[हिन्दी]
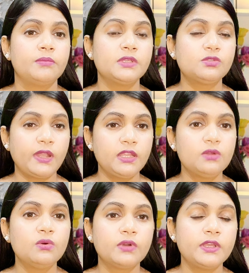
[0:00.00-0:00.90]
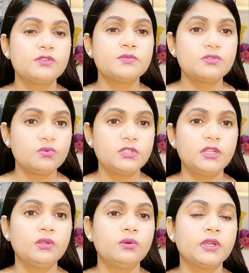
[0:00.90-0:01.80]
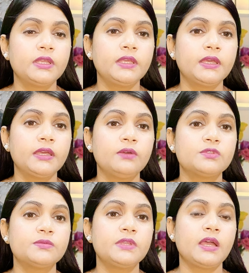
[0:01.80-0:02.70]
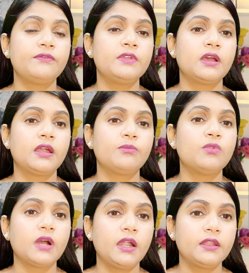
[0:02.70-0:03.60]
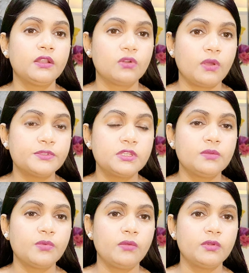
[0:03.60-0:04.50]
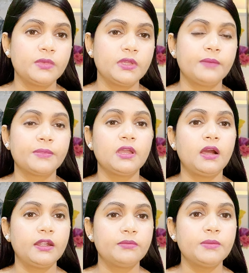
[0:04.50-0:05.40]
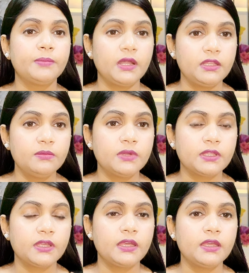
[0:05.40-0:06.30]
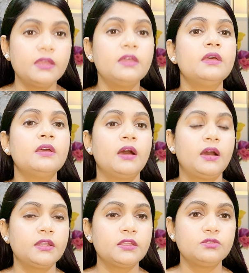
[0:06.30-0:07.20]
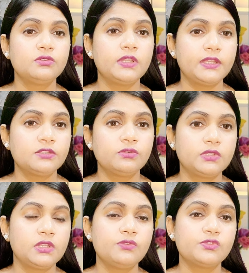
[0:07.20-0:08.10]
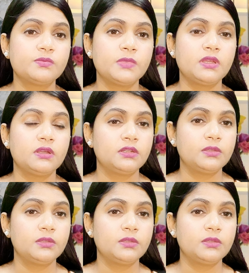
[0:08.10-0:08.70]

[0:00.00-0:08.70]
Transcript: में स्वेलिंग हो गई उसमें सूजन हो गई है उसमें या फिर अगर आपको कार्डिक ड्रॉपसी की प्रॉब्लम है आपके हार्ट में पानी भर गया है हार्ट की जो लेयर्स होती है उसमें